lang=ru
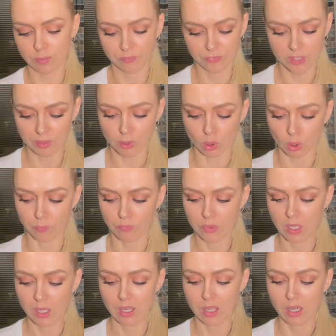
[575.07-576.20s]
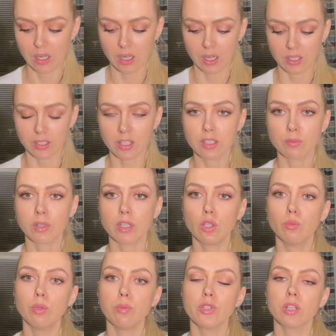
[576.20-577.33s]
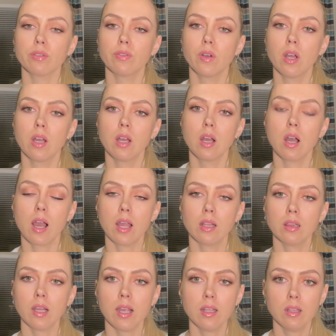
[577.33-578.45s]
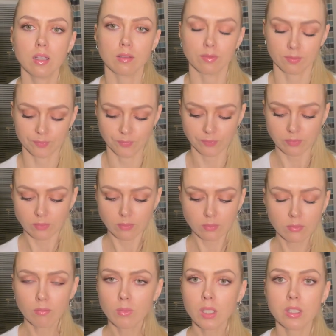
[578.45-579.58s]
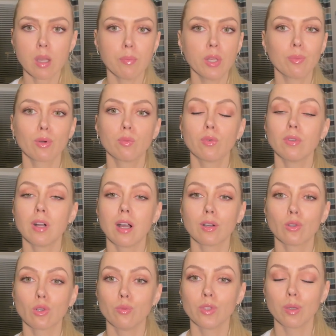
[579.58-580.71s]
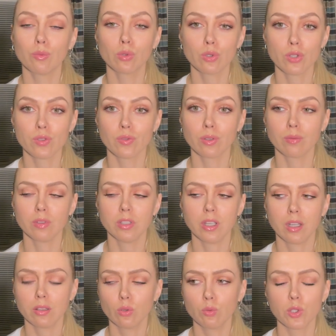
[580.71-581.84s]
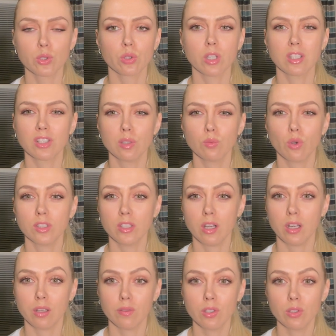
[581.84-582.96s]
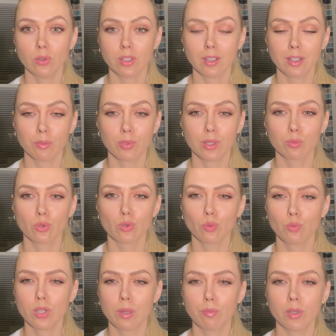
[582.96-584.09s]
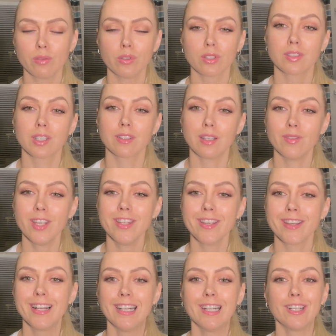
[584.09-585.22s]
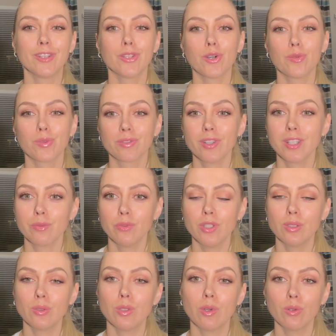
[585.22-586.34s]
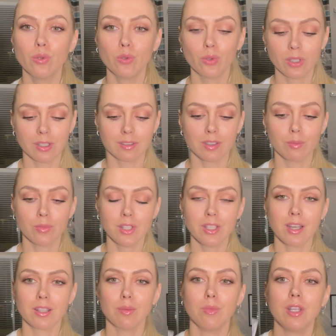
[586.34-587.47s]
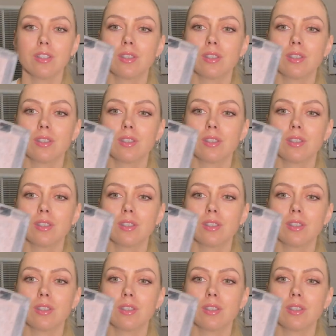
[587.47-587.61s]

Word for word: Советую. Из моих любимчиков хайлайтеров – я перепробовала огромное множество. Я думаю, что я сниму отдельное видео на это, потому что у меня появилось вдохновение. Но вот в этом видео не могу э, вам не отметить